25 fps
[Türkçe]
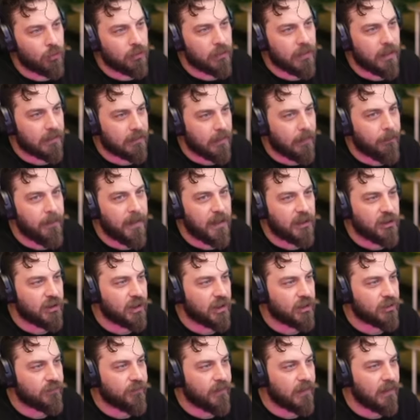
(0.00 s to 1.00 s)
onlardan
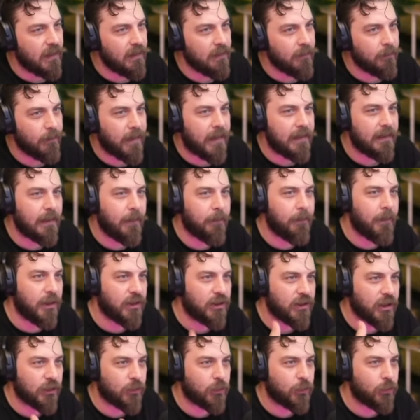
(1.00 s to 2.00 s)
5 yaş falan. Benden
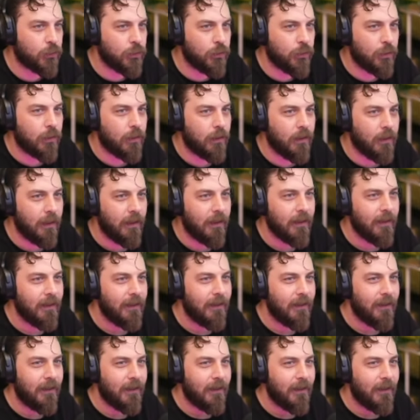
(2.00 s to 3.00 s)
5 yaş küçük.
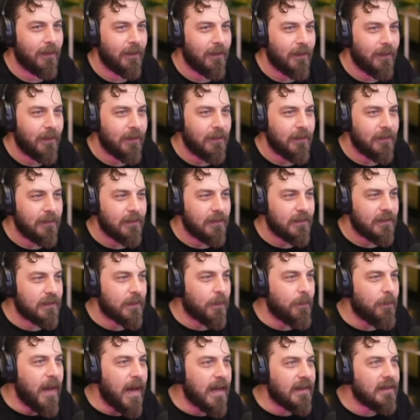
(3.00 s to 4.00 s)

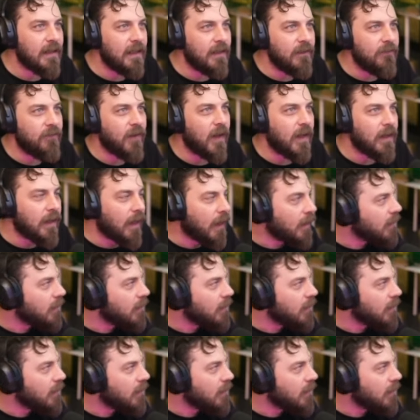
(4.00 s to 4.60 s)
İşte Mertlerin falan